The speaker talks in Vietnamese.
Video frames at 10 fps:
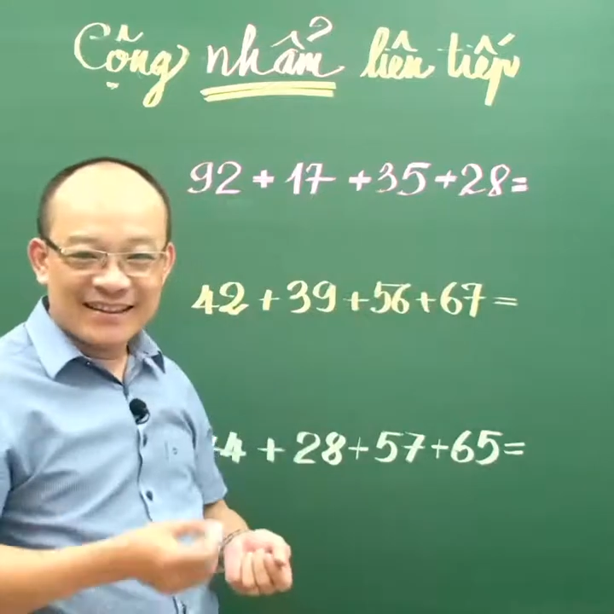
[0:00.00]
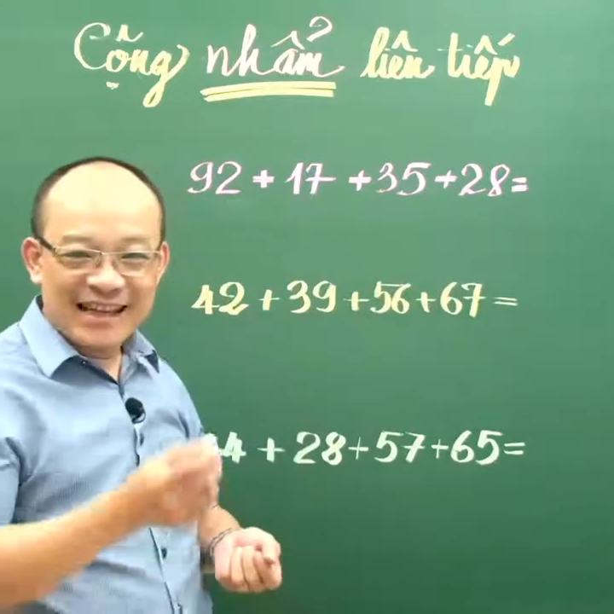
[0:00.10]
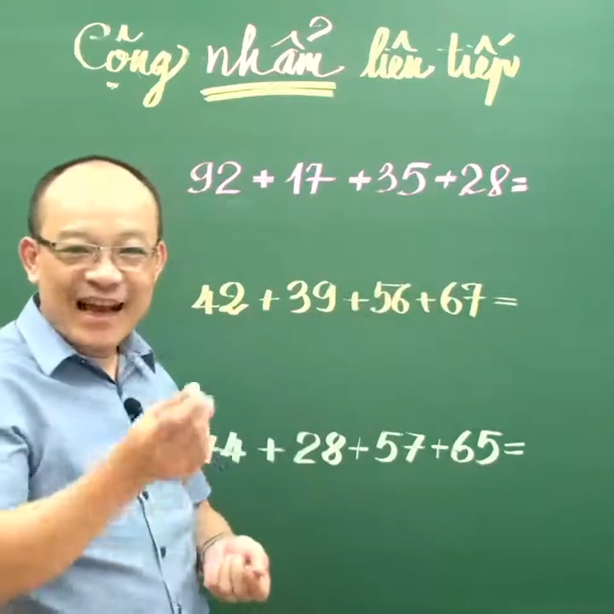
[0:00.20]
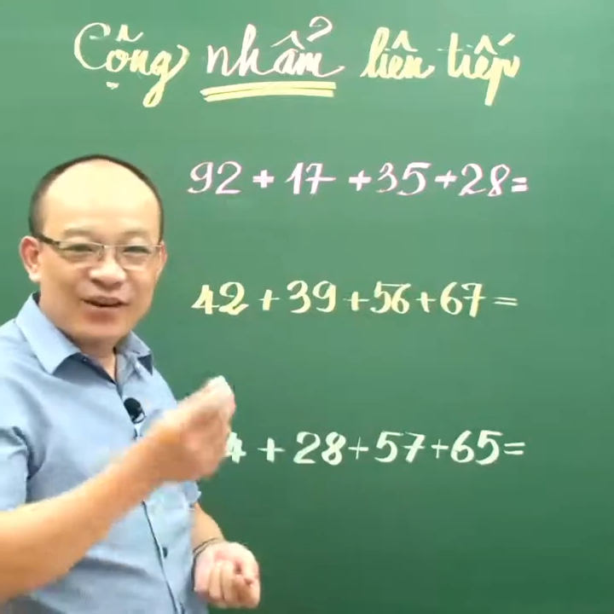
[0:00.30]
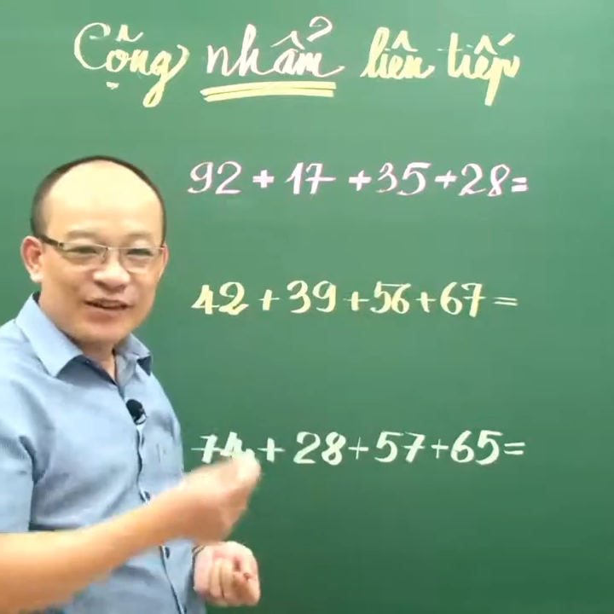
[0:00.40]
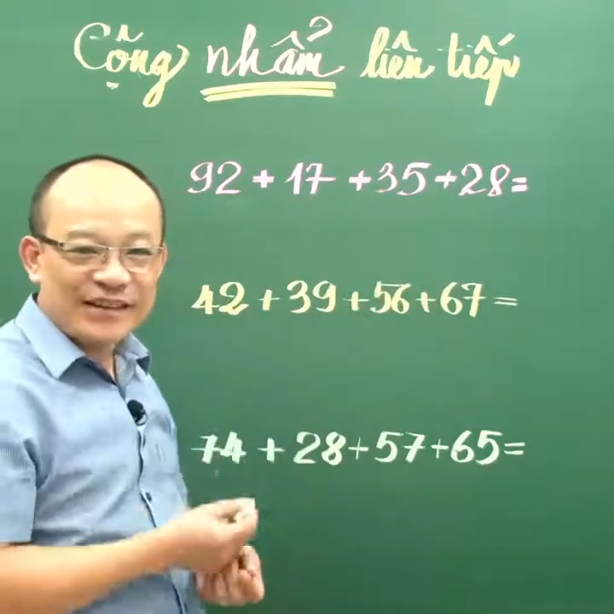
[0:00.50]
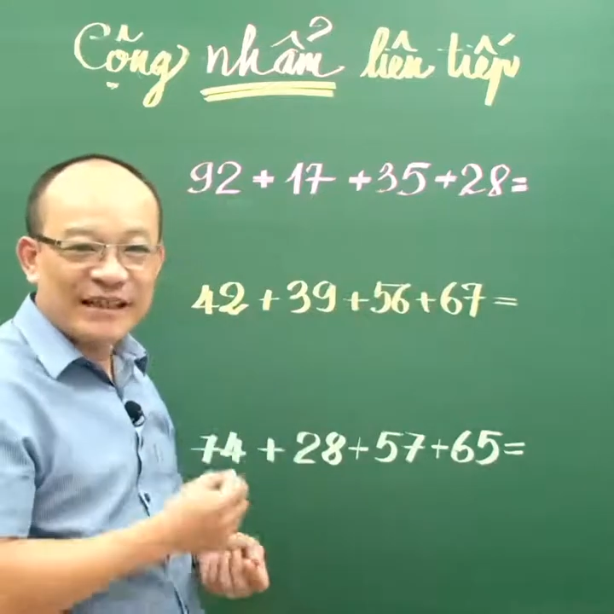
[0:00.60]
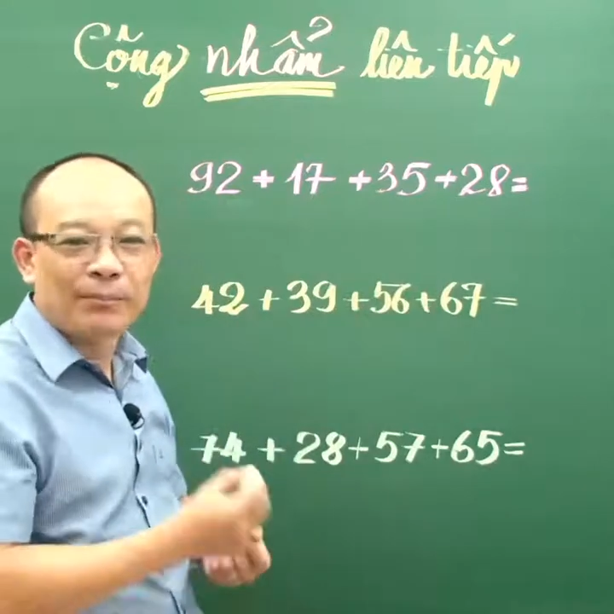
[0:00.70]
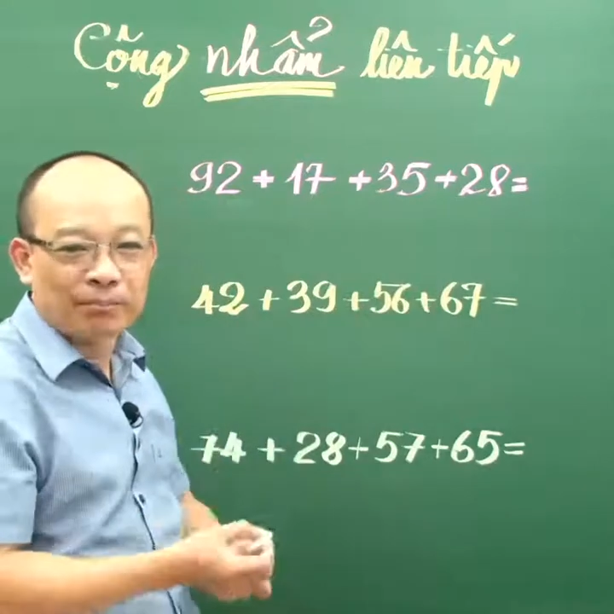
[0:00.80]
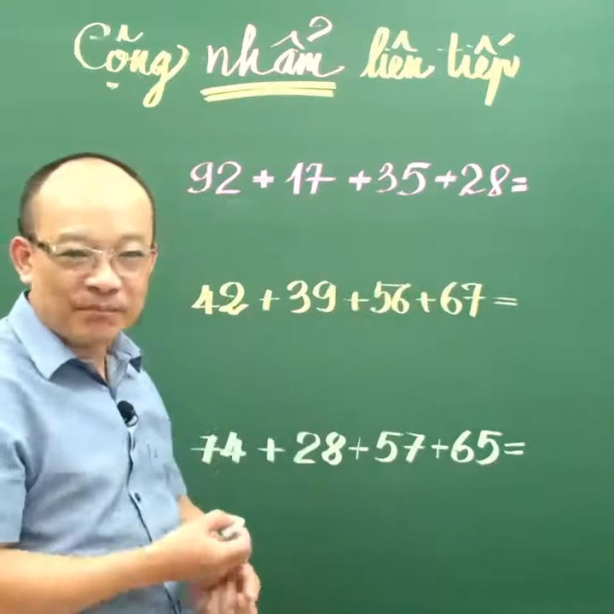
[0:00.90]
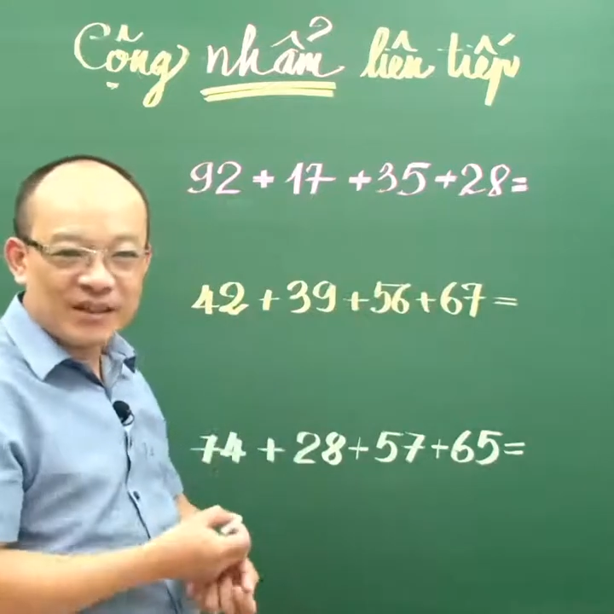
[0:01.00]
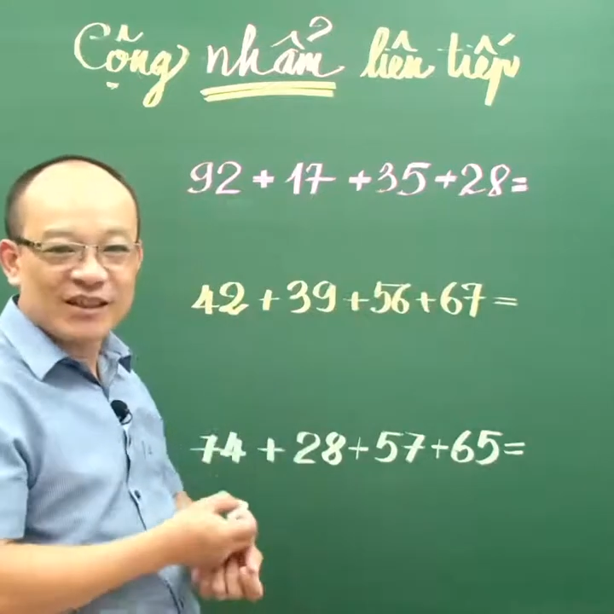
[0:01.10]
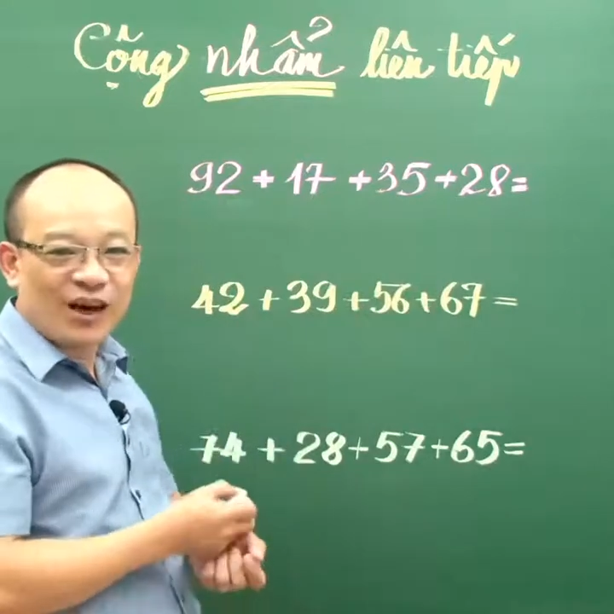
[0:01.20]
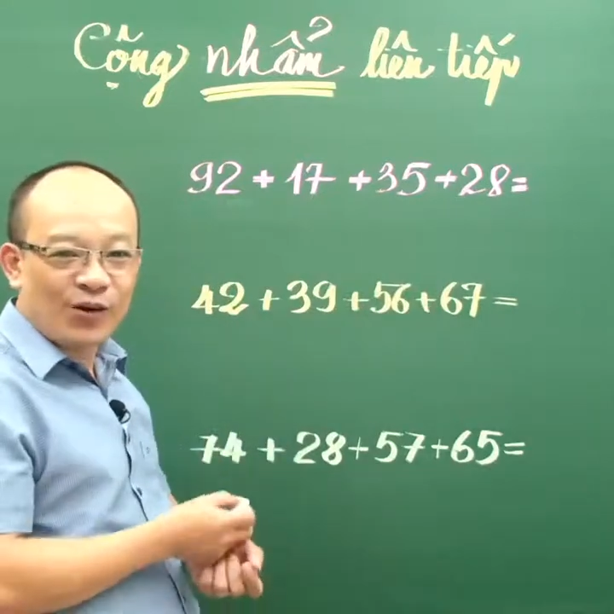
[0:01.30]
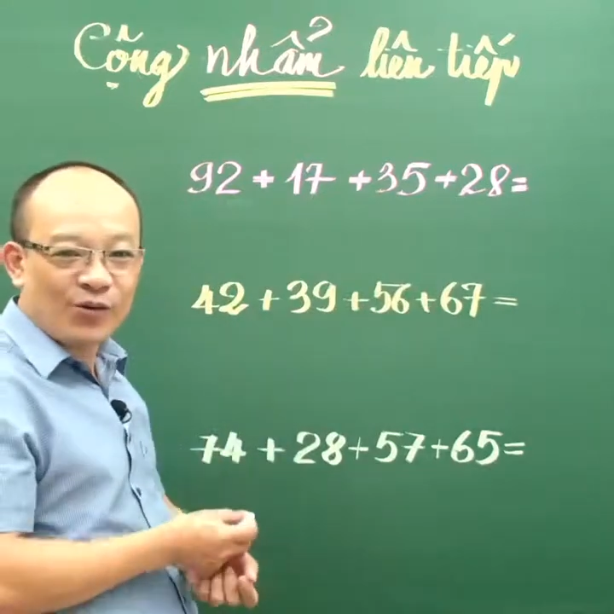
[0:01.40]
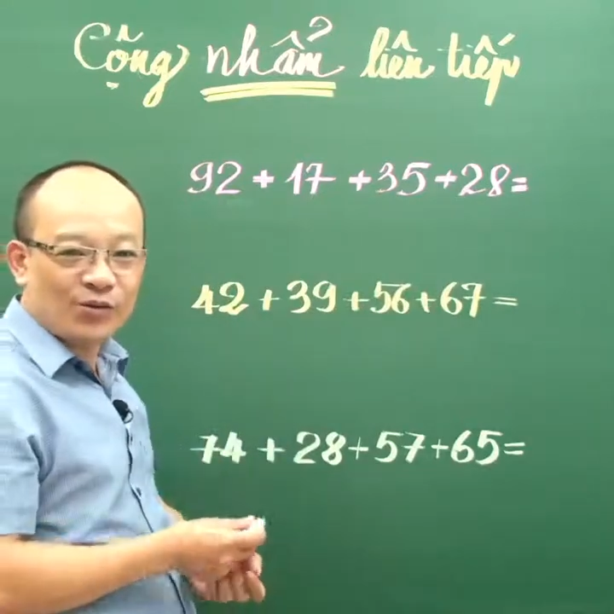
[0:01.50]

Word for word: ta có thể nhẩm như sau